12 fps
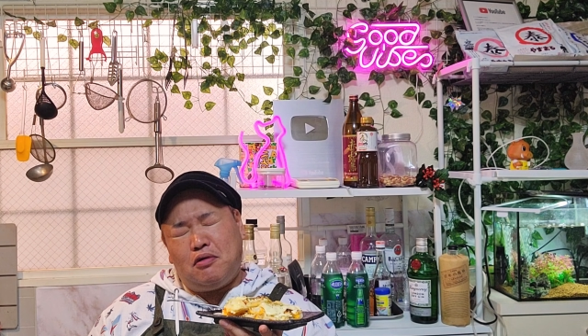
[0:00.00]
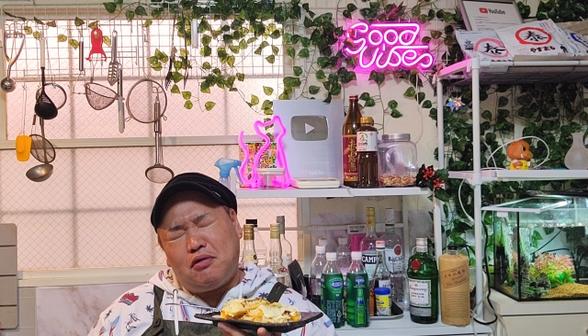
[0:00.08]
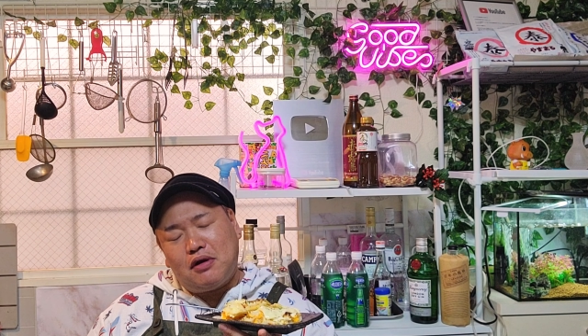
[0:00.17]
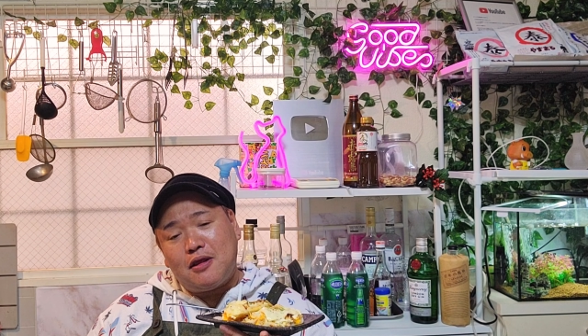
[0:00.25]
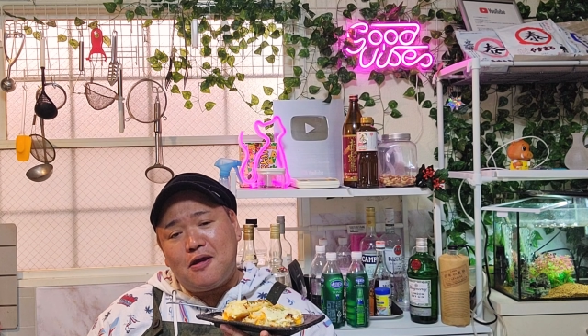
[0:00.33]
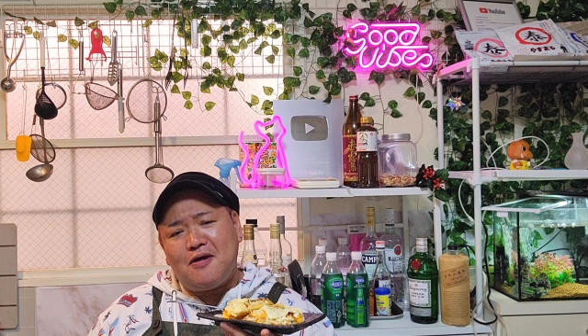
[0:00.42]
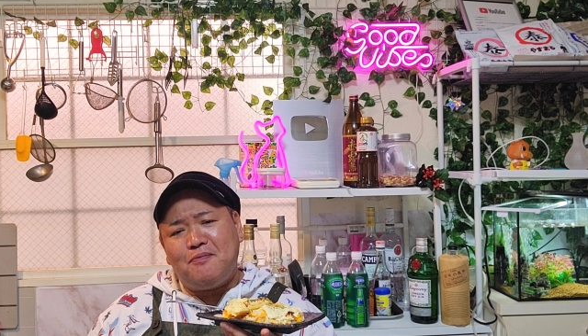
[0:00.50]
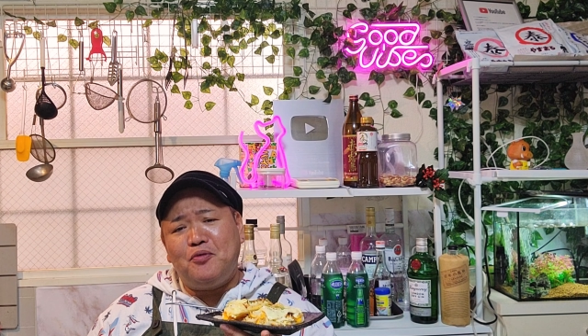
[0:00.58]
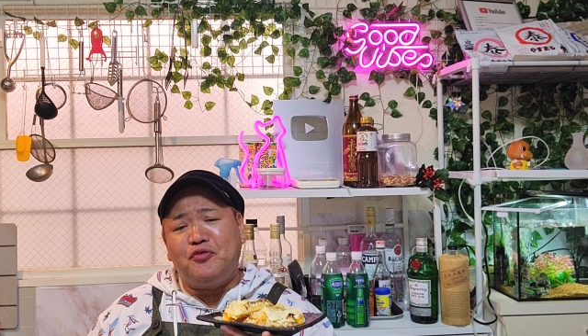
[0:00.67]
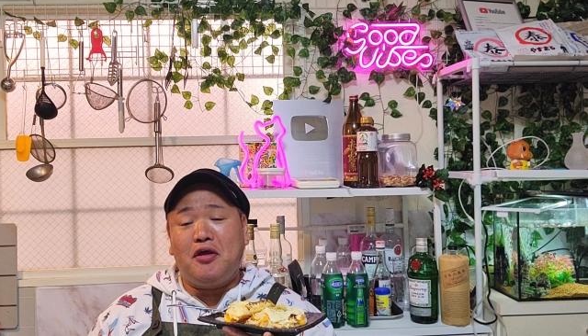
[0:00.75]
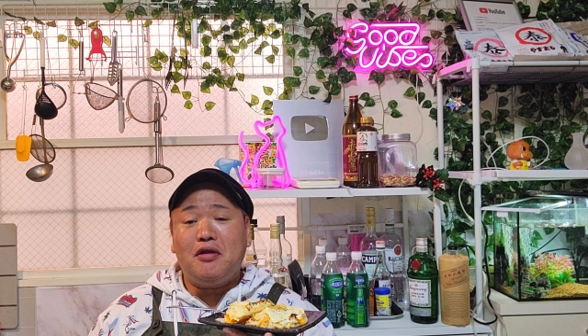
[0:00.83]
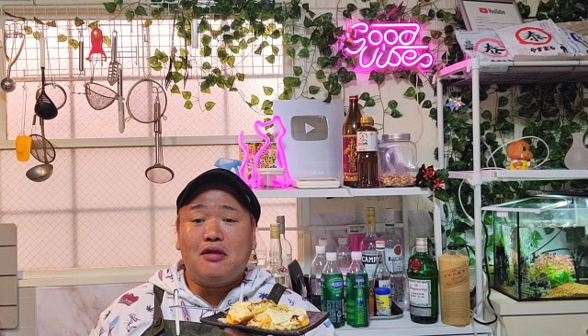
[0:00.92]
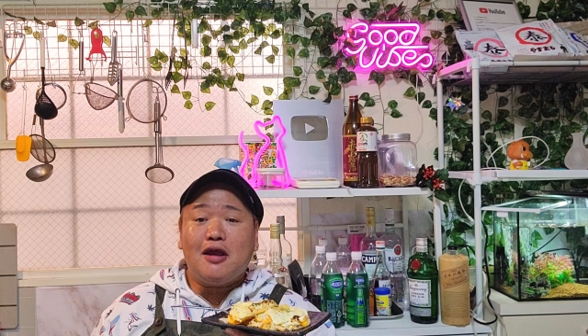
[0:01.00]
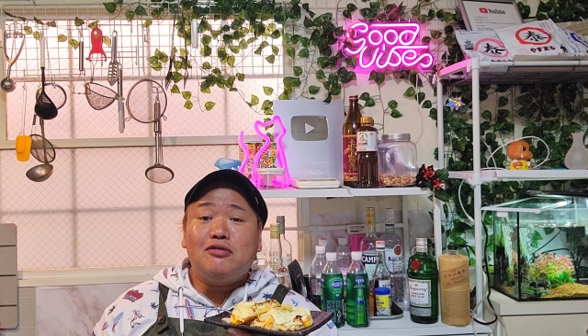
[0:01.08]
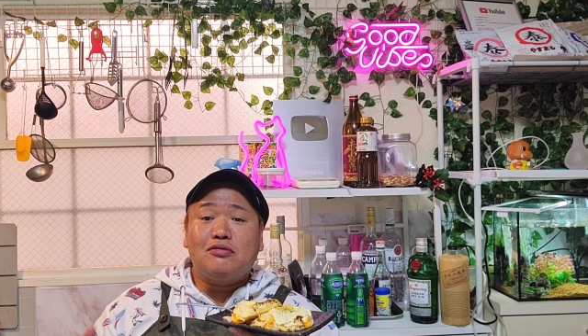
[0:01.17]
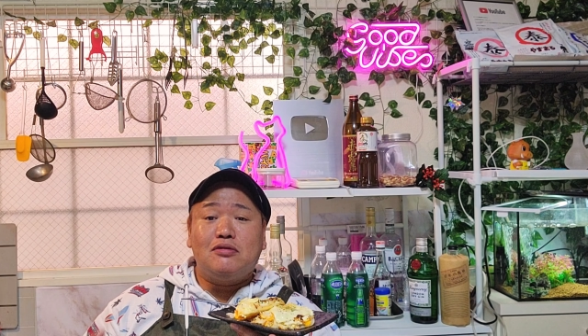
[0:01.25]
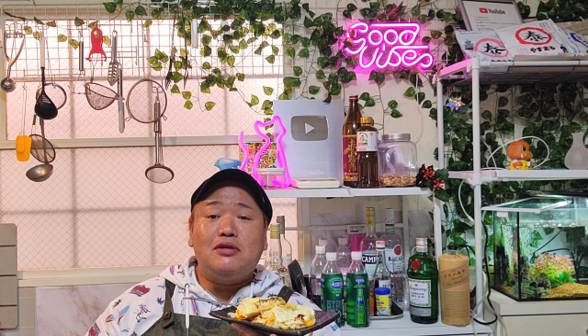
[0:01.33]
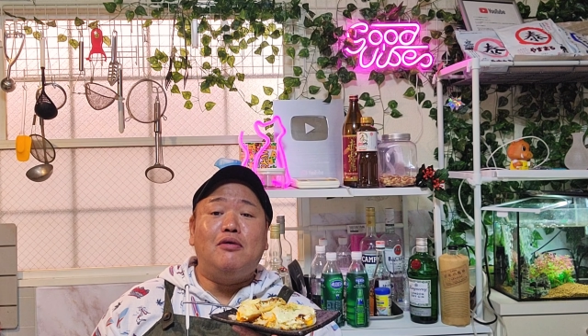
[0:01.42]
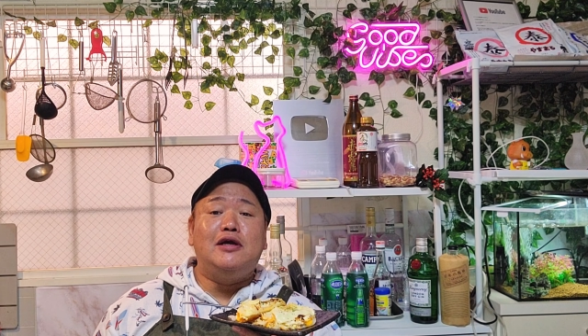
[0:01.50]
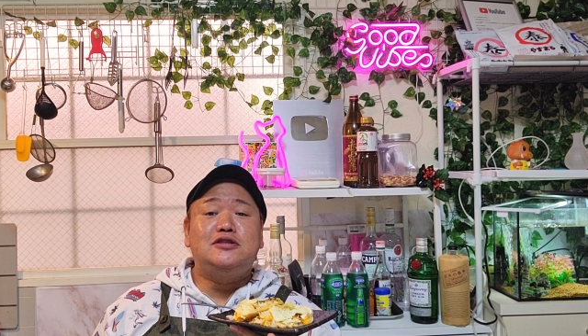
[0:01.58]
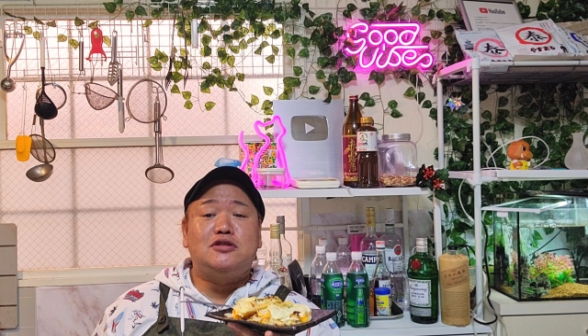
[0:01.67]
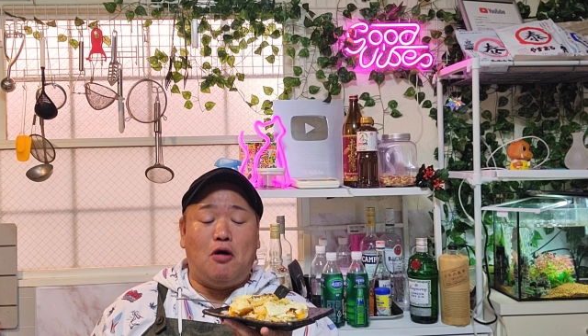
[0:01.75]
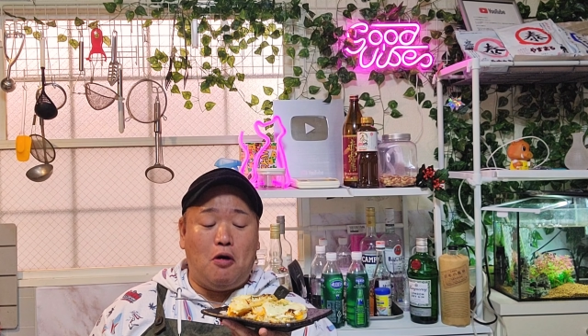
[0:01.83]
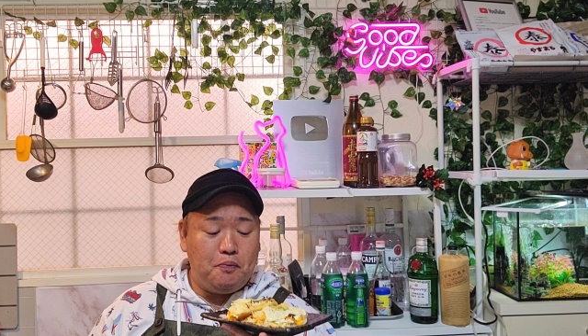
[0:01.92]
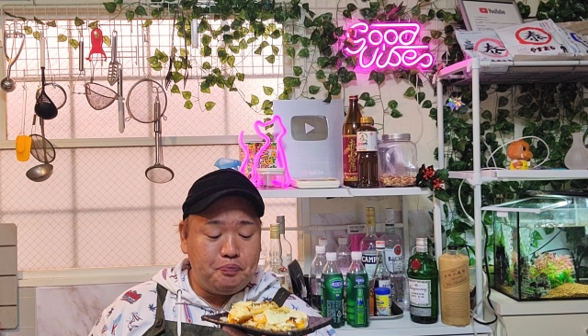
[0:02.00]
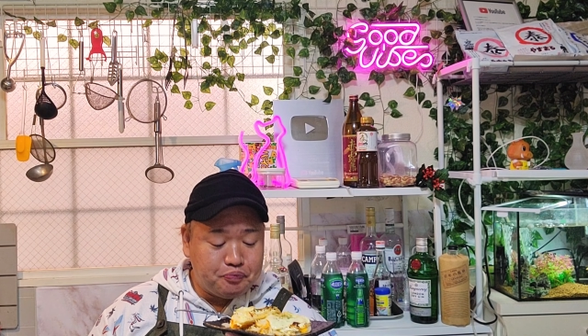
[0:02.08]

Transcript: これねもう絶対作った方がいいですよ